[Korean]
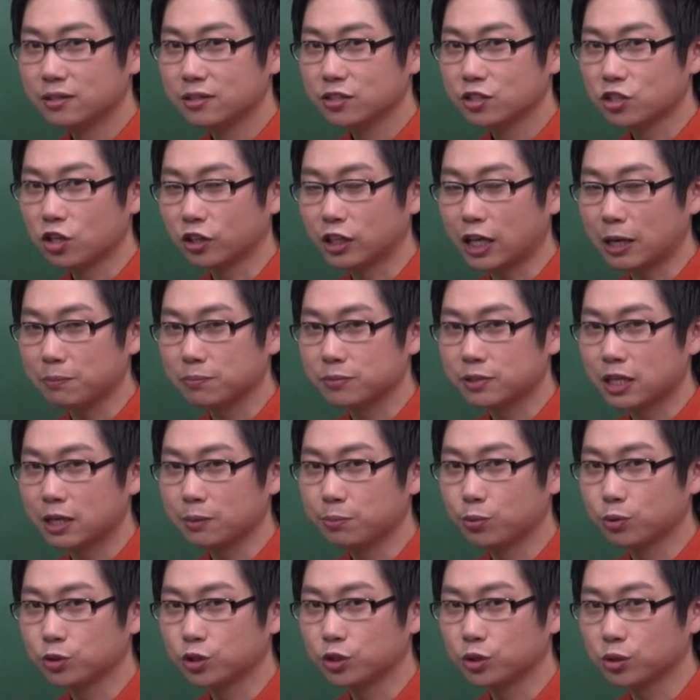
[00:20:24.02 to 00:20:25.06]
정답 잘
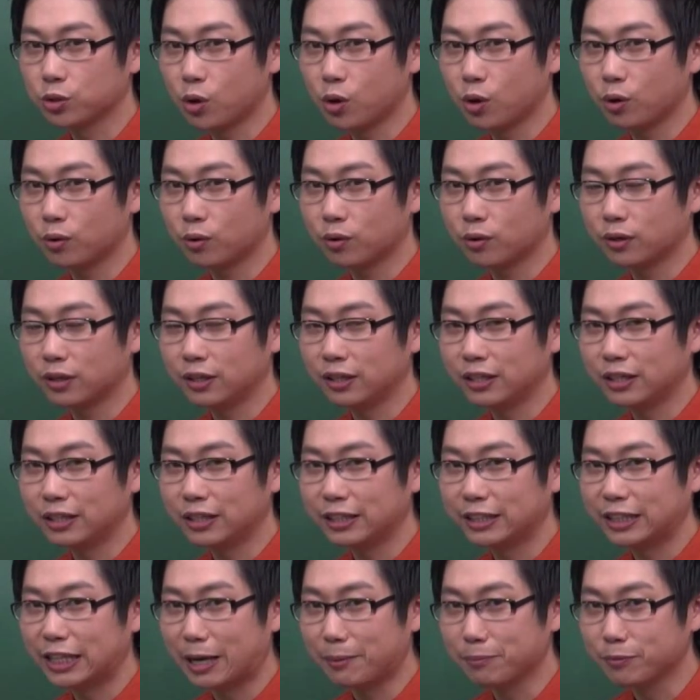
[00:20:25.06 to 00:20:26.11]
보시고
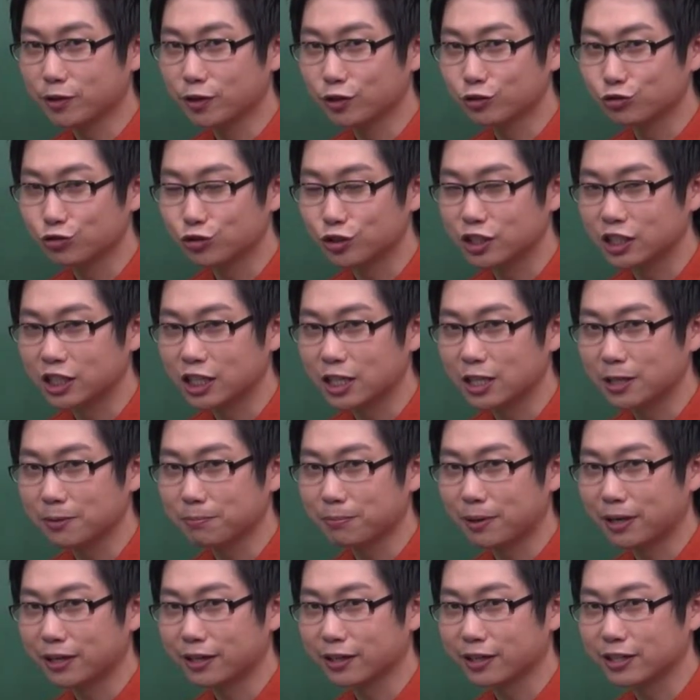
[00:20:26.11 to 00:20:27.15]
남겨주시기
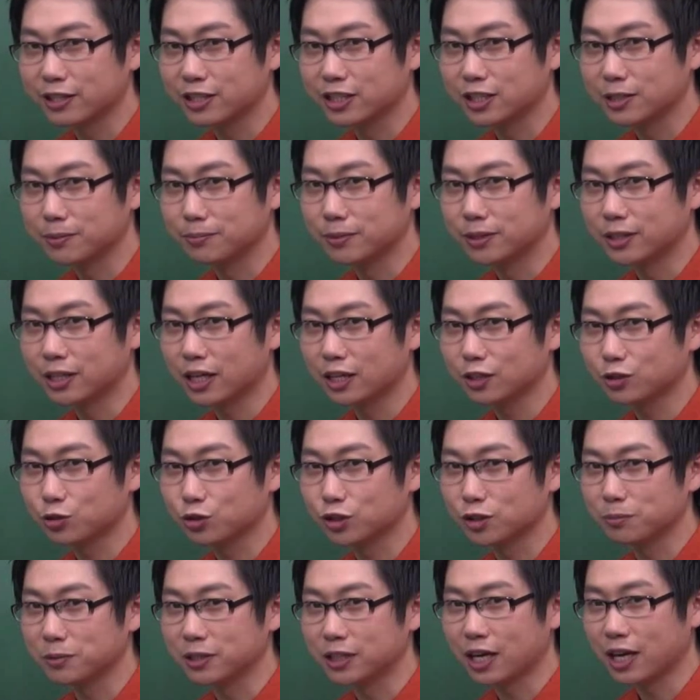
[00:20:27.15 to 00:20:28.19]
바라겠습니다.
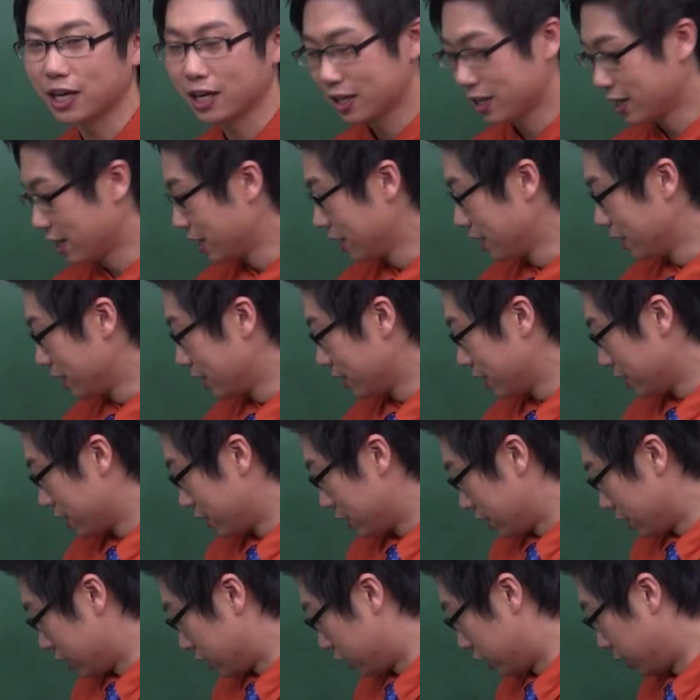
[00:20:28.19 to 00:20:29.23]
좋습니다.
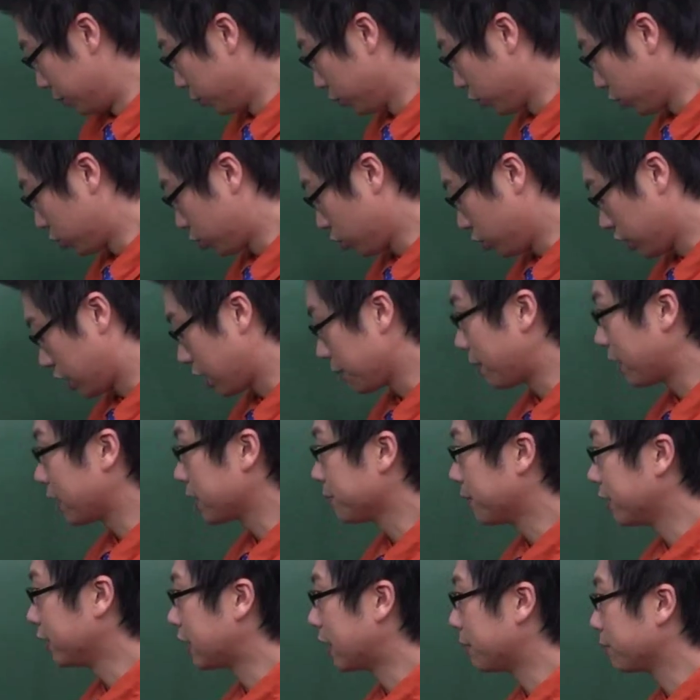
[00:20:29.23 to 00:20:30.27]
질문도 또 이렇게 많이
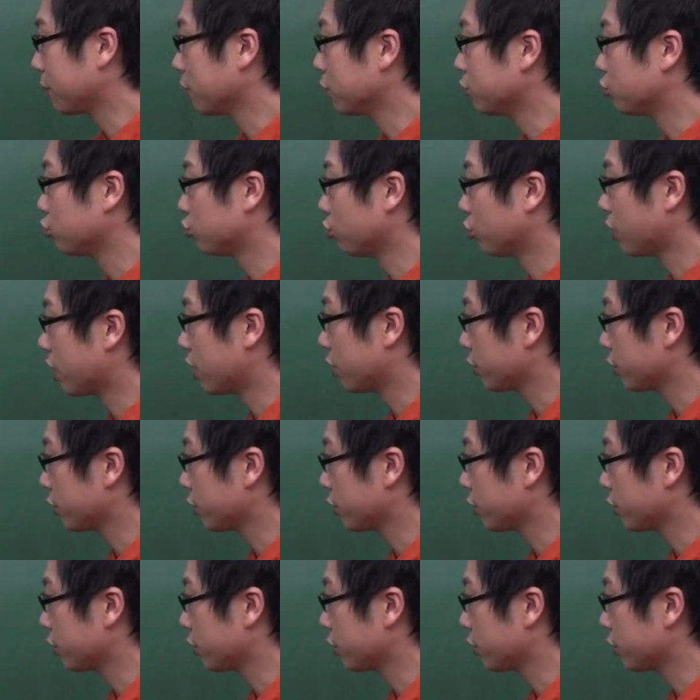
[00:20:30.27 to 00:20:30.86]
많이 남겨주도록